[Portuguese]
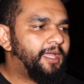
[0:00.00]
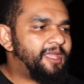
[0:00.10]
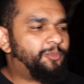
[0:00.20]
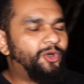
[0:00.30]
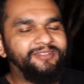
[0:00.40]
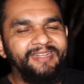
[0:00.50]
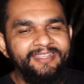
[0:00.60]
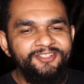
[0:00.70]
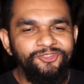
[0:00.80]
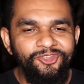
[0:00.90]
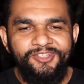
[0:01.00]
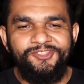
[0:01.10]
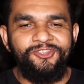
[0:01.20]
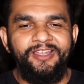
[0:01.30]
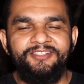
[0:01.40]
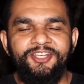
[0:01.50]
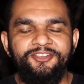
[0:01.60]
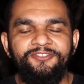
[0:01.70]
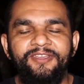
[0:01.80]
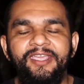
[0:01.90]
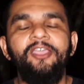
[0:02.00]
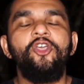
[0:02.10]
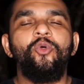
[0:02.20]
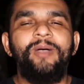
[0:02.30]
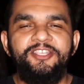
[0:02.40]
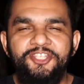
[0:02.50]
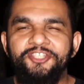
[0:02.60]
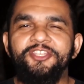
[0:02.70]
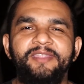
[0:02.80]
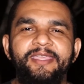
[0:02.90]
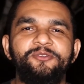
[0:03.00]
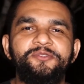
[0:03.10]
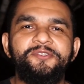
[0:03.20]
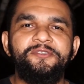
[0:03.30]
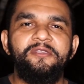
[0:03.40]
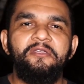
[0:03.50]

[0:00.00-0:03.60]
E por trás de toda a história a gente vê o agir de Deus.